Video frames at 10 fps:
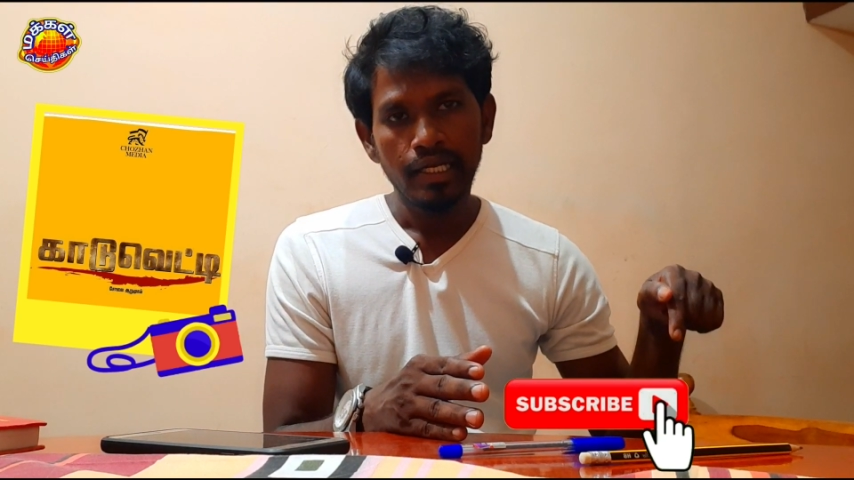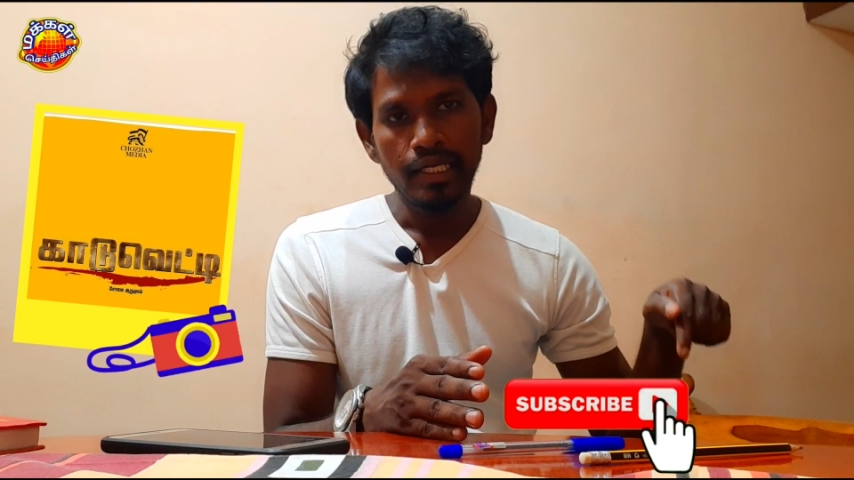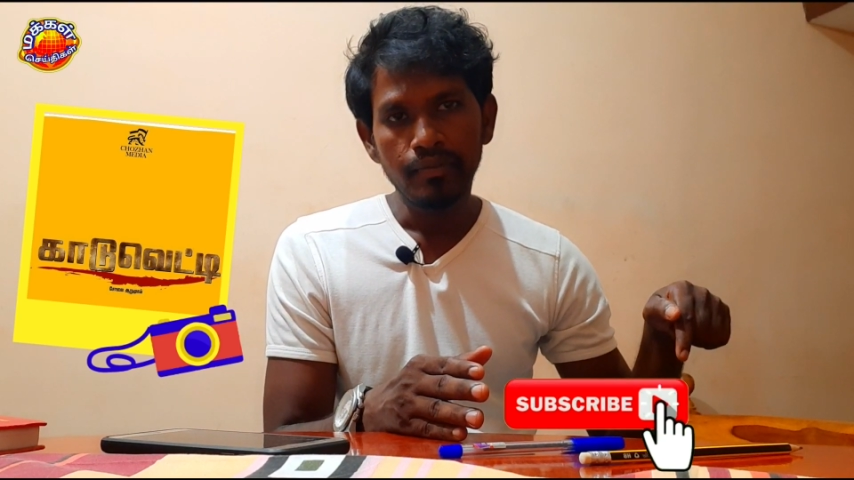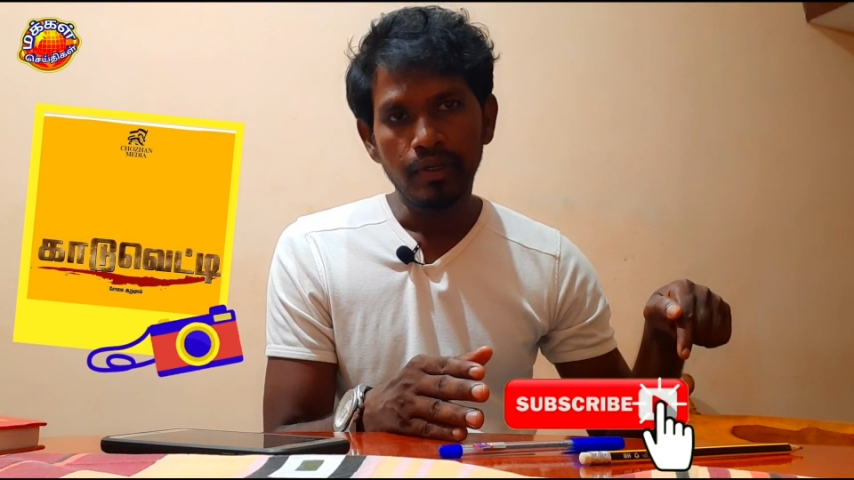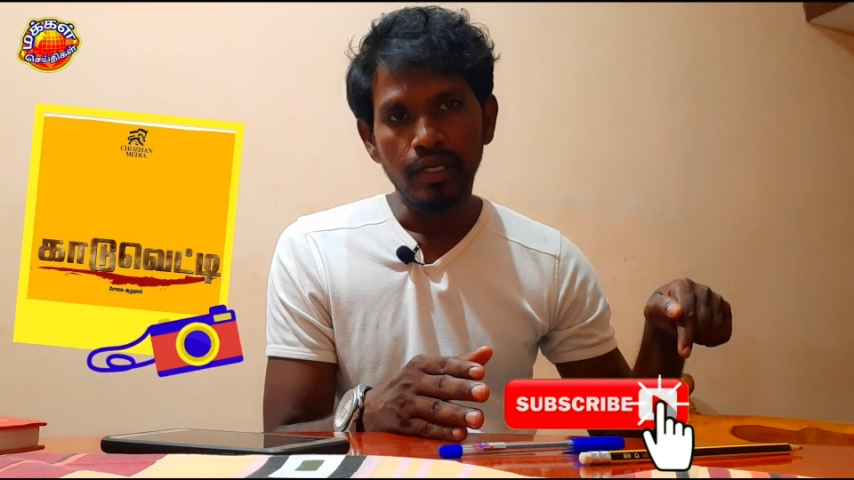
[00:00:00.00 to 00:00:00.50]

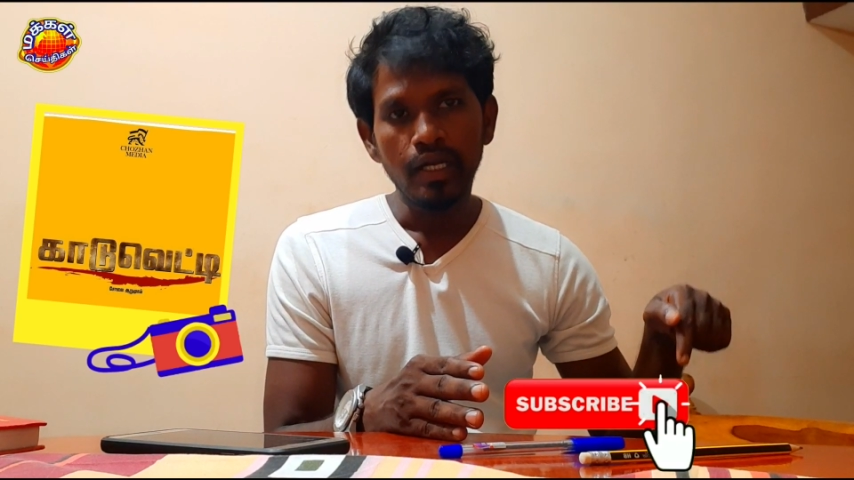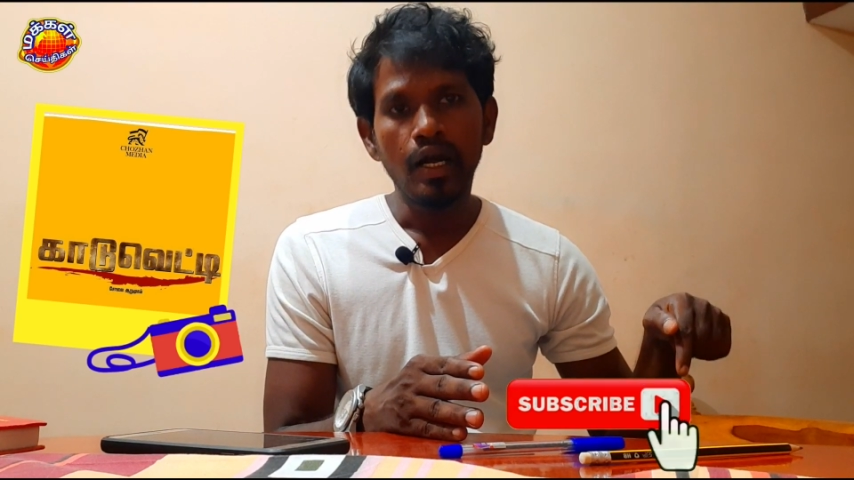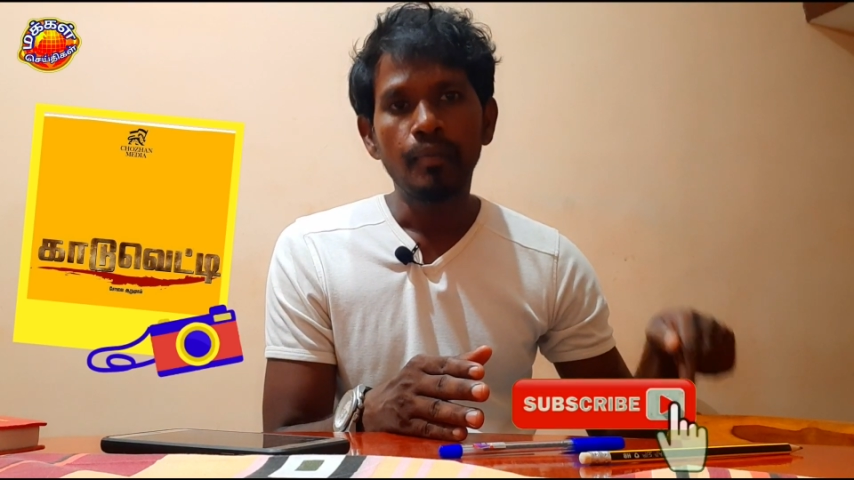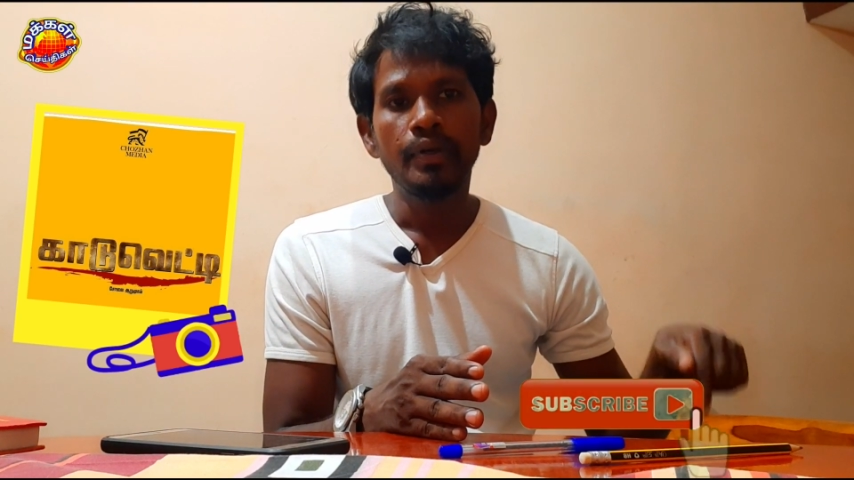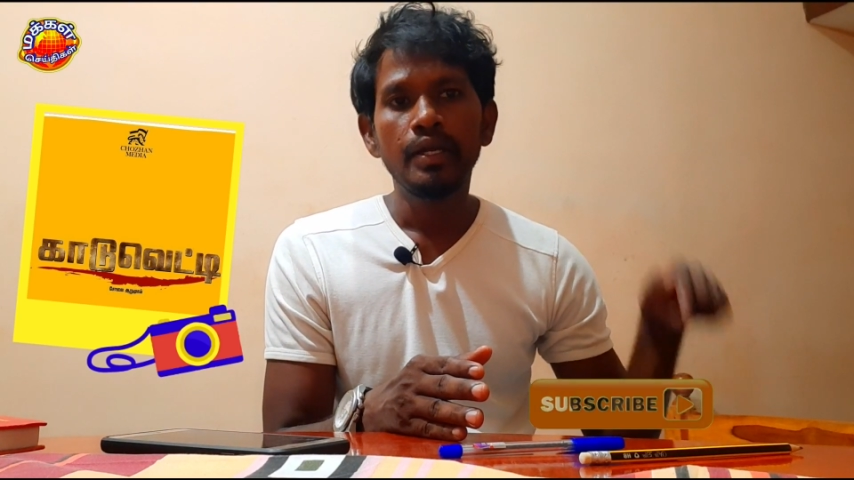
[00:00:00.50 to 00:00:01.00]
கிளிக்
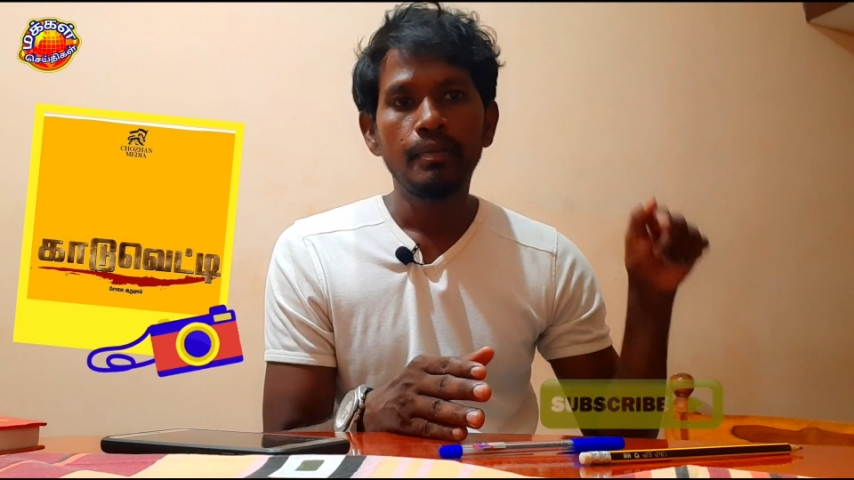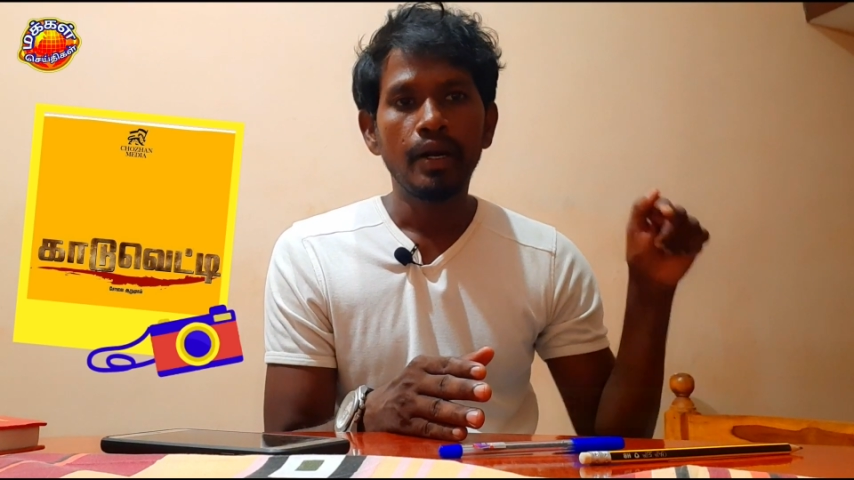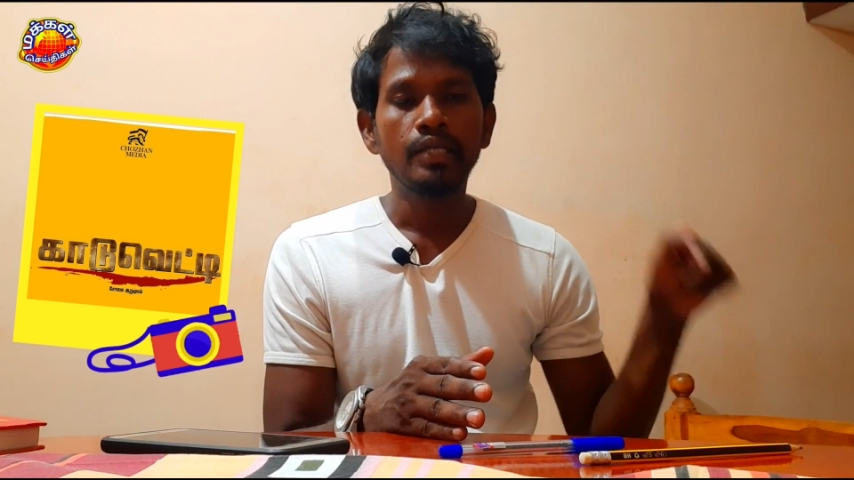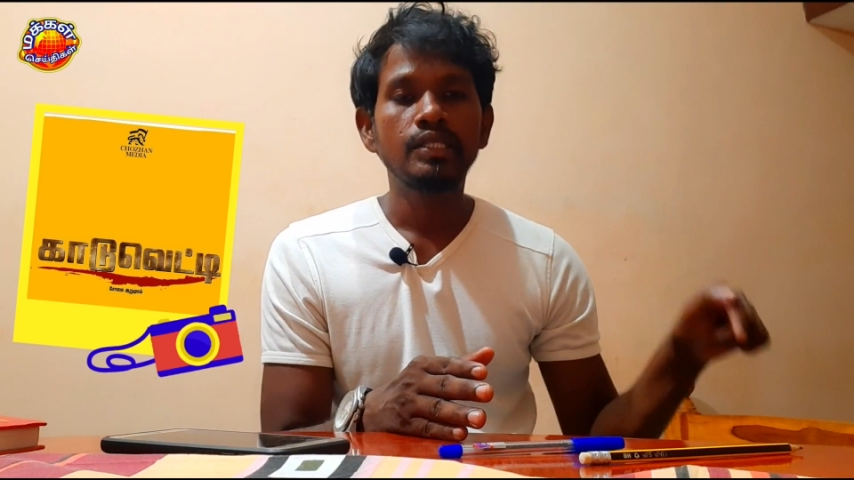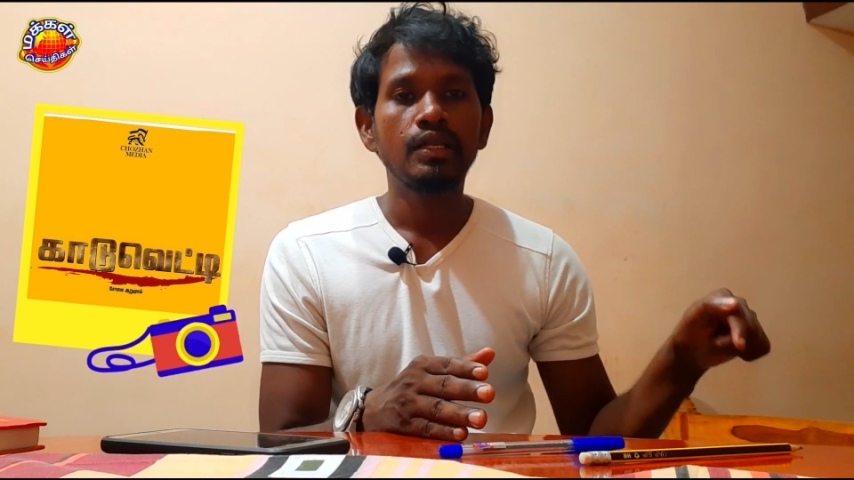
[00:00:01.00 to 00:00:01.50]
பண்ணுங்கள் அப்படியே
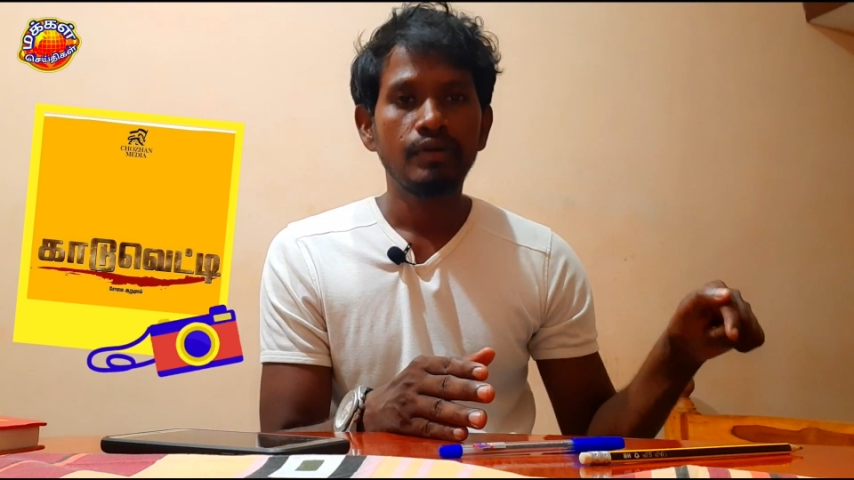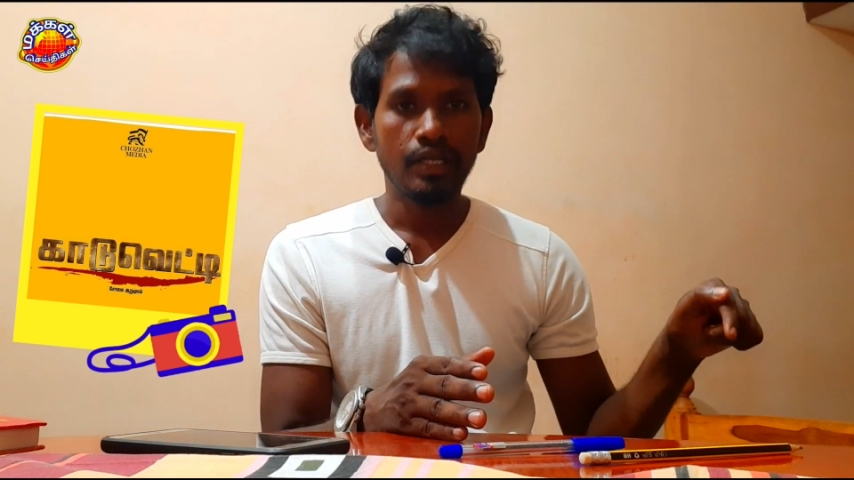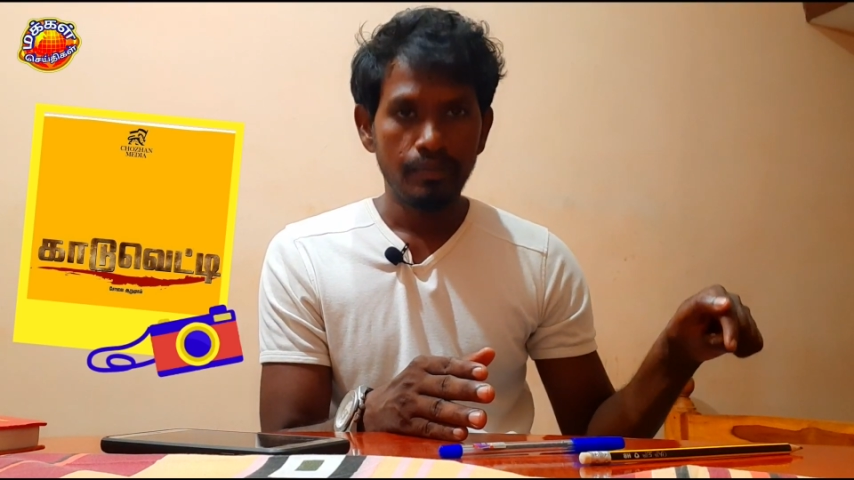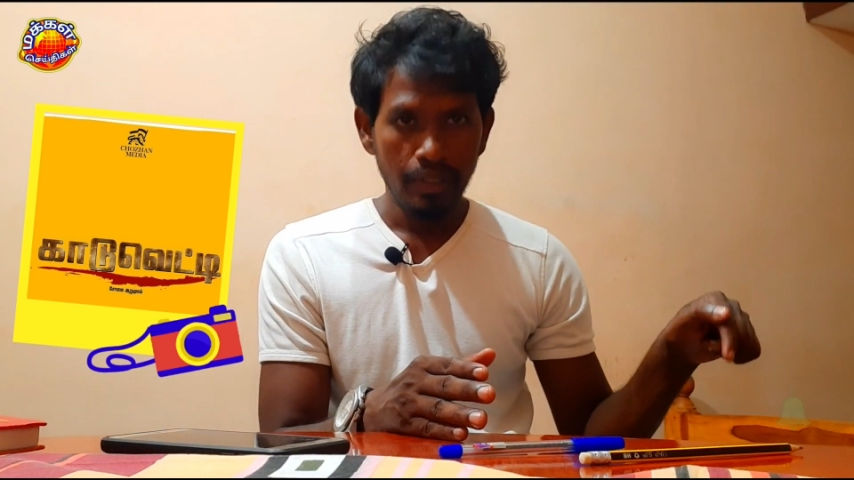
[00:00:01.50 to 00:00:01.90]
பக்கத்தில் வர்ற